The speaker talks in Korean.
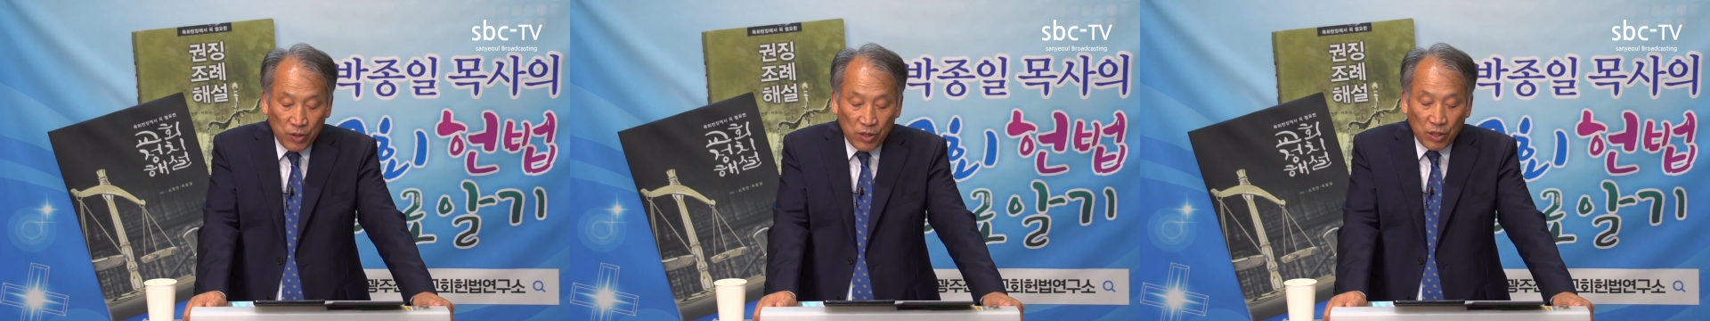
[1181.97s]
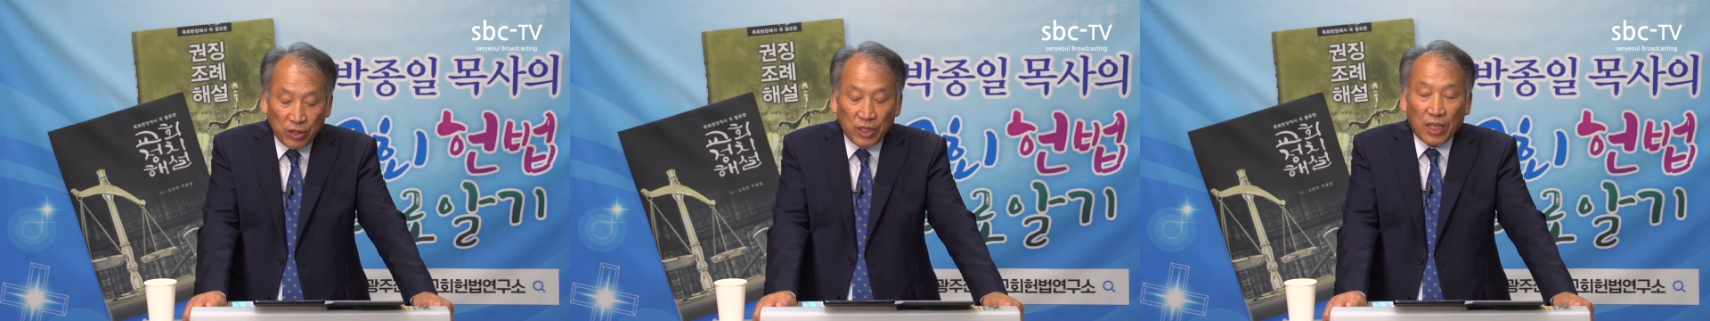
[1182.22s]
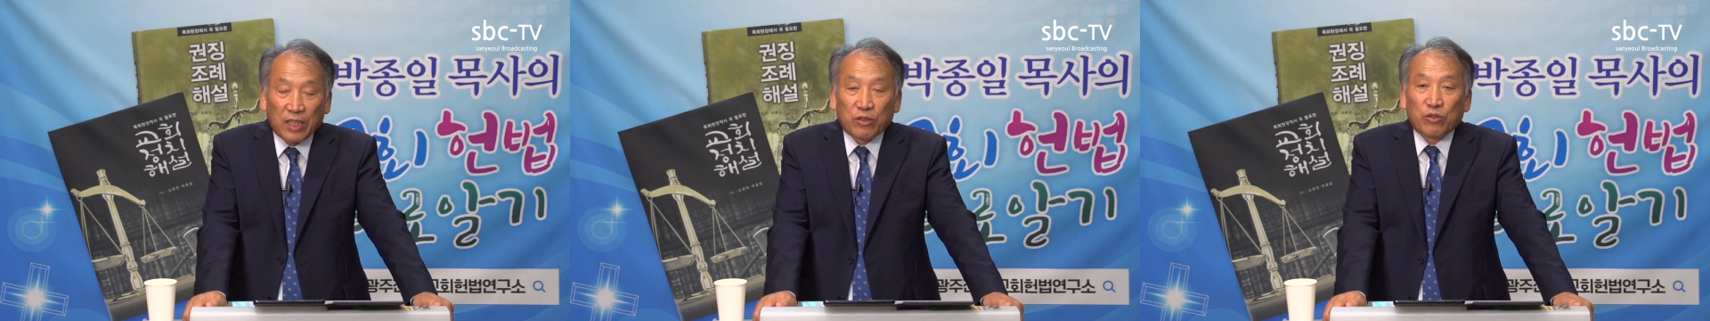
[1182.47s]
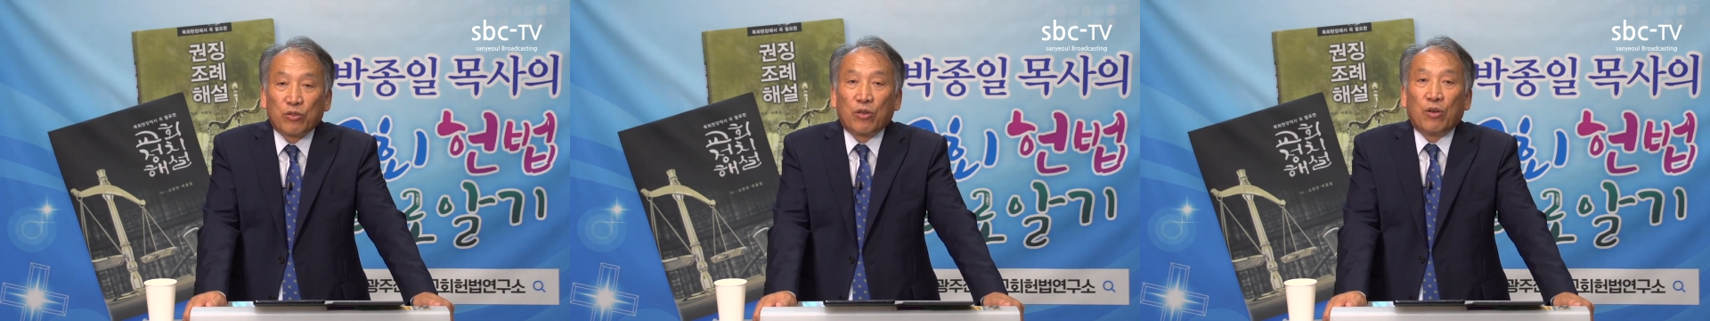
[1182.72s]
처리할
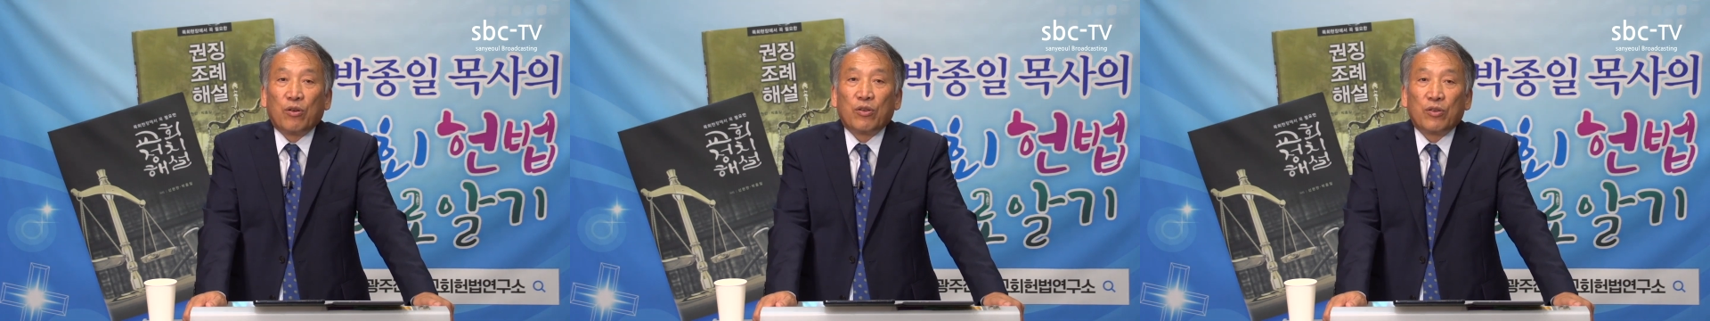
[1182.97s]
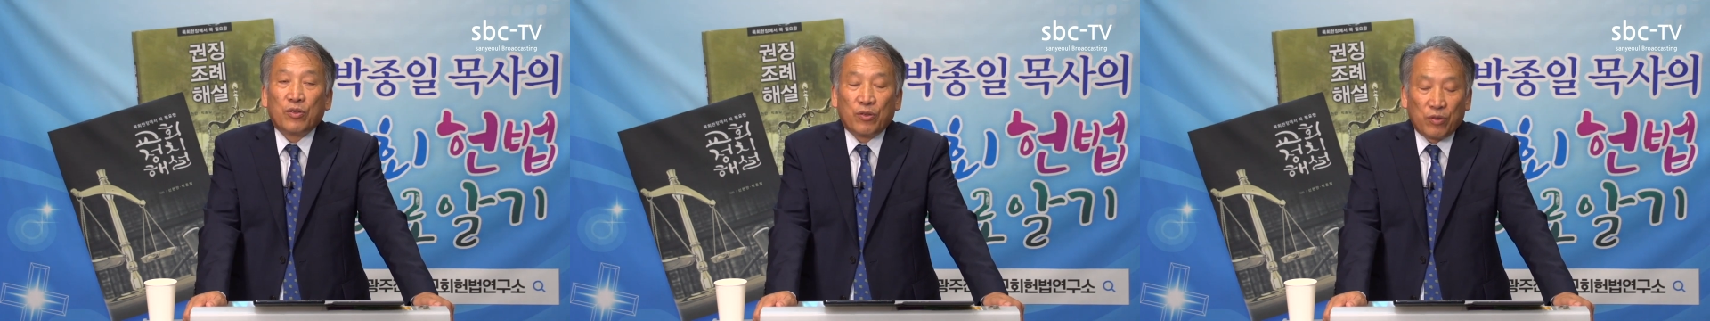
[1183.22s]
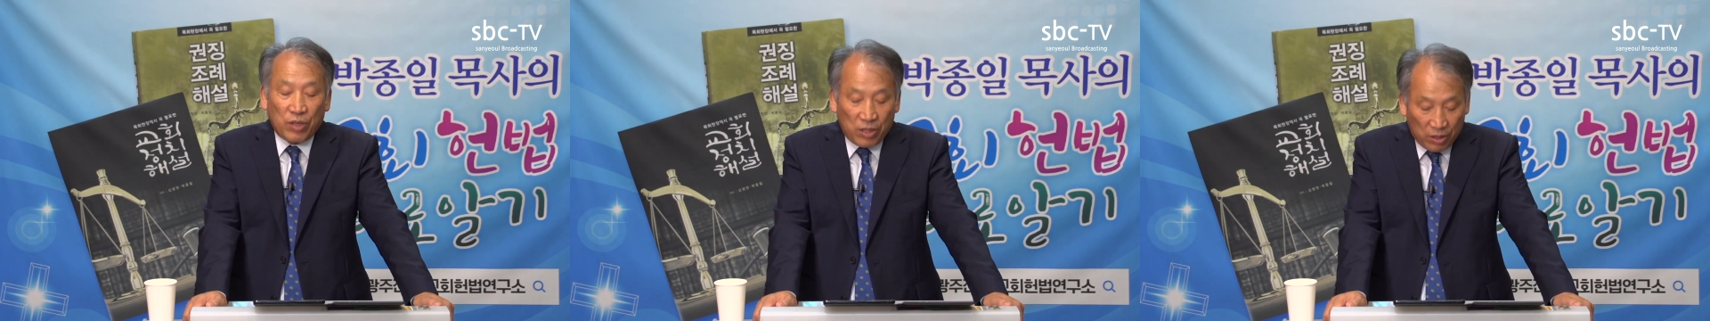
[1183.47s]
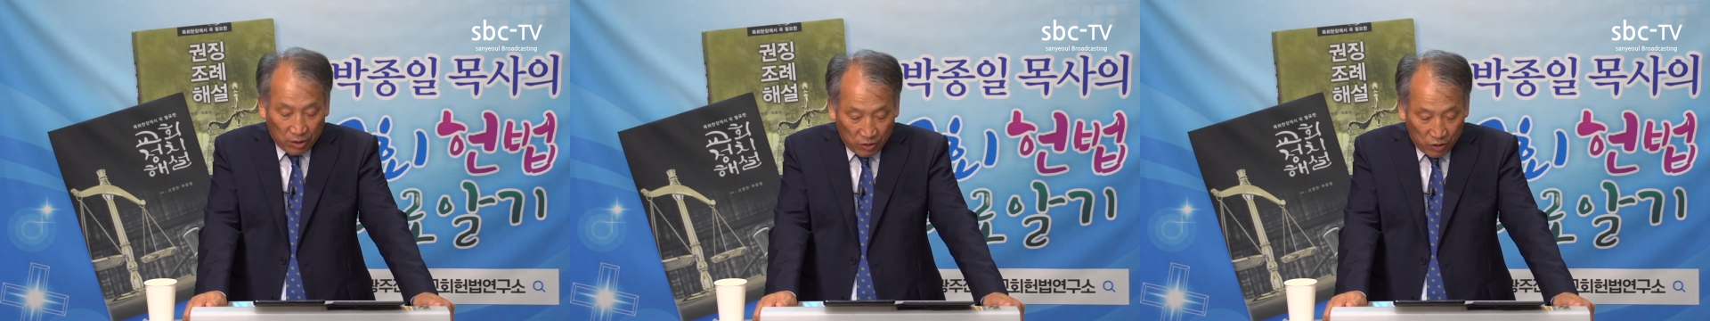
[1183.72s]
수도
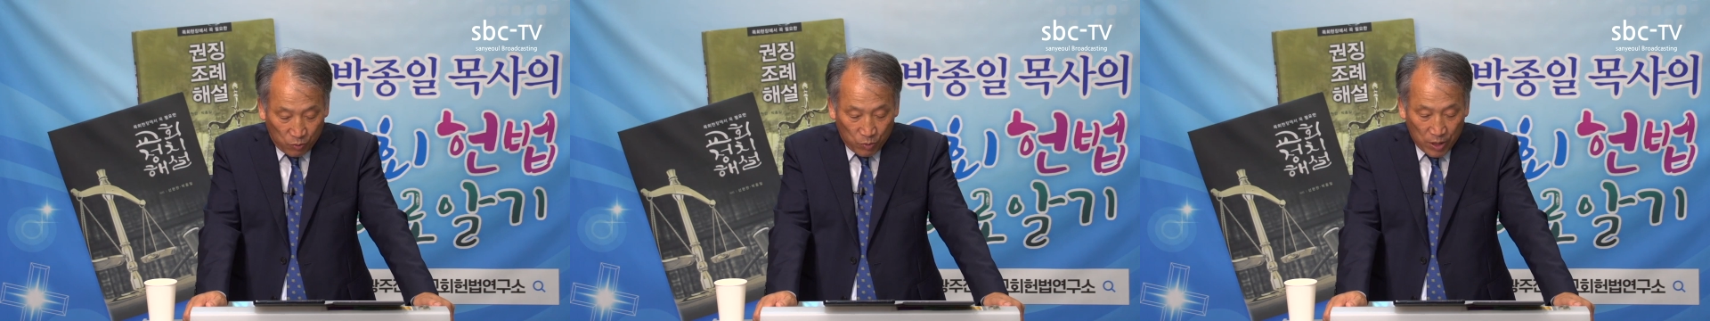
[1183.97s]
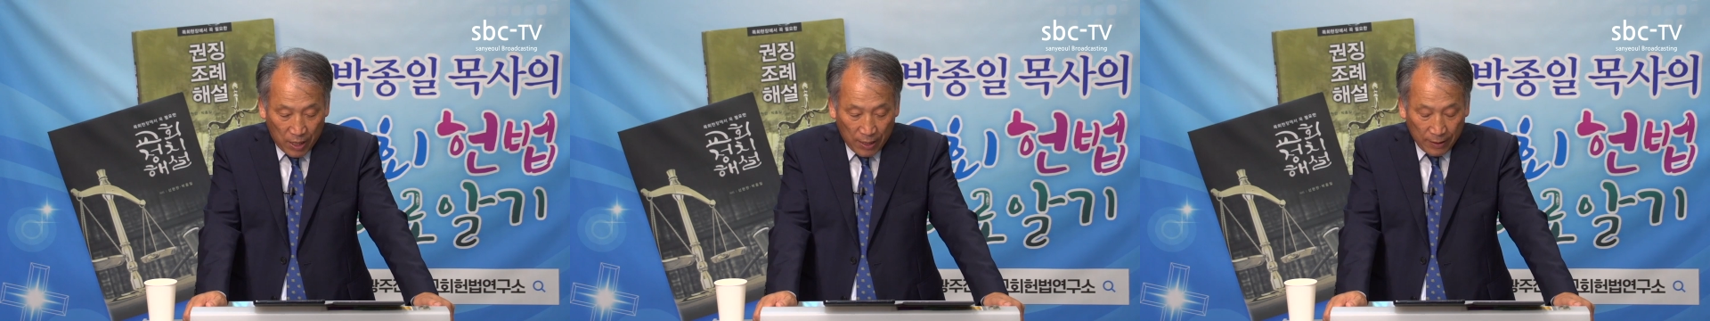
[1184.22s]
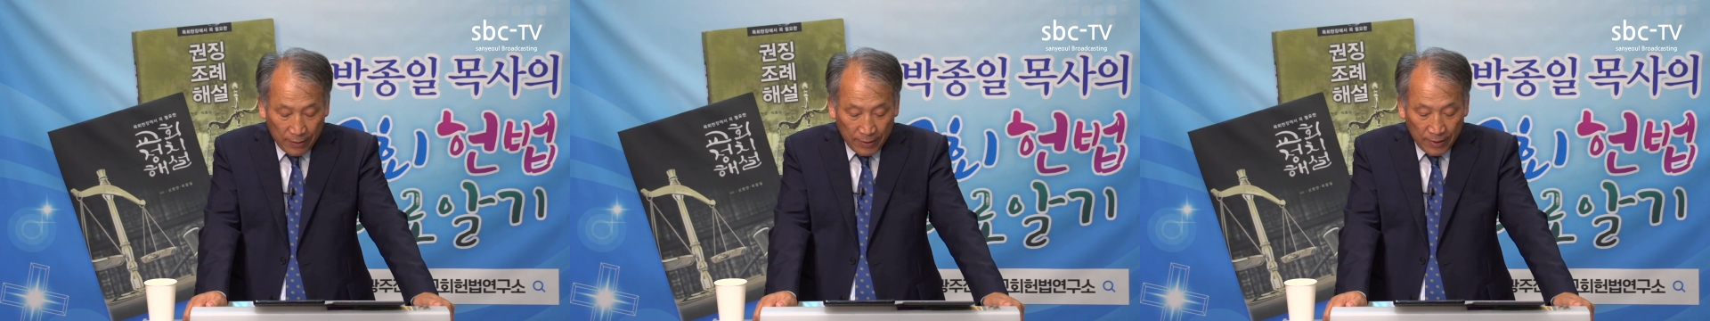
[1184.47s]
있을 것입니다.